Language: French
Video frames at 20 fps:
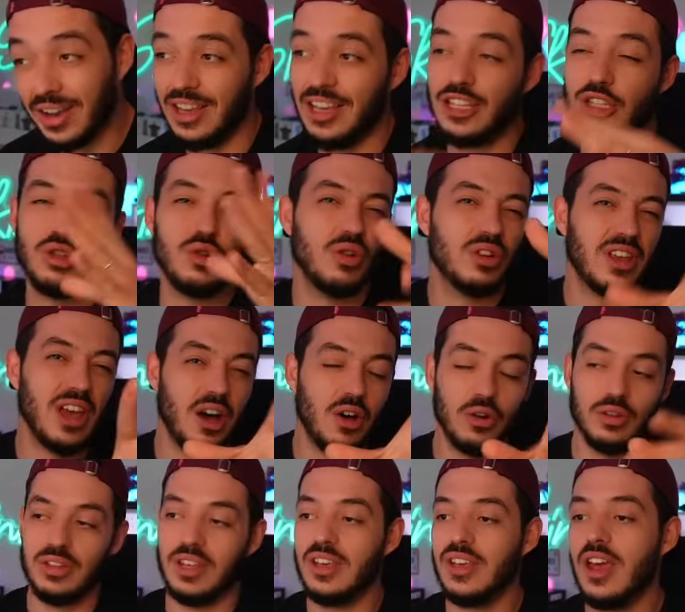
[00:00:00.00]
et
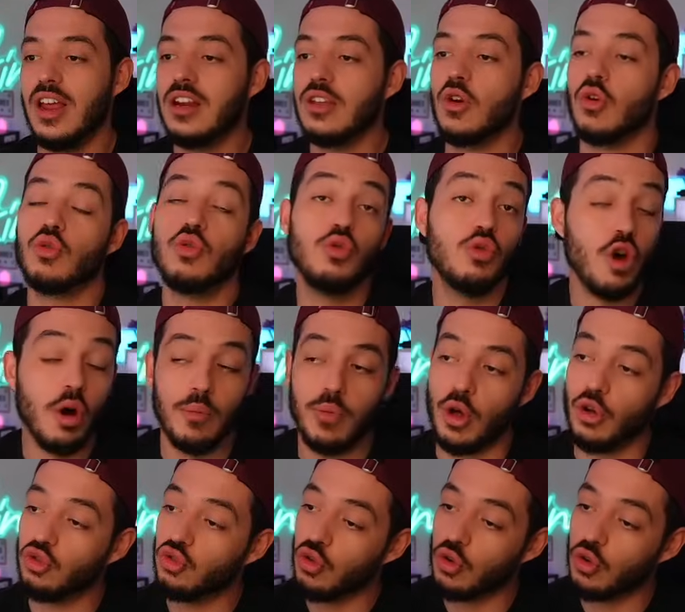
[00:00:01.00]
140 et quelques en couleur blanche.